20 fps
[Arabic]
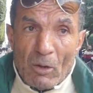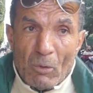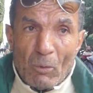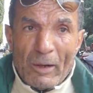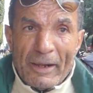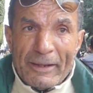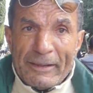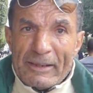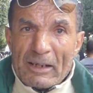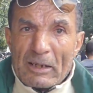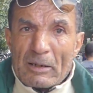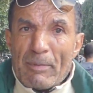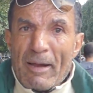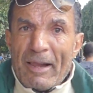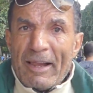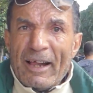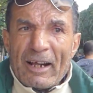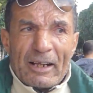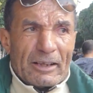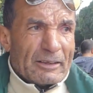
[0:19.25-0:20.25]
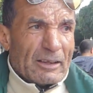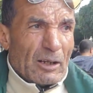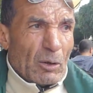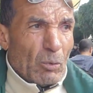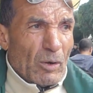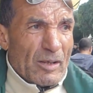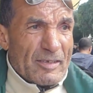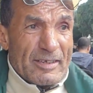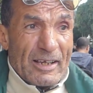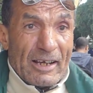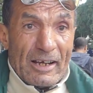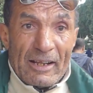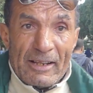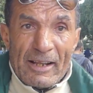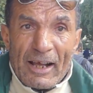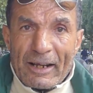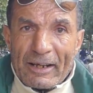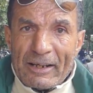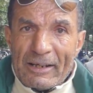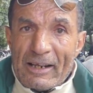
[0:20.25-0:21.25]
وعندك ما اخطر وسائل
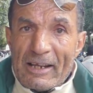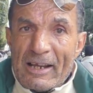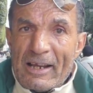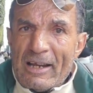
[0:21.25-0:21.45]
نقل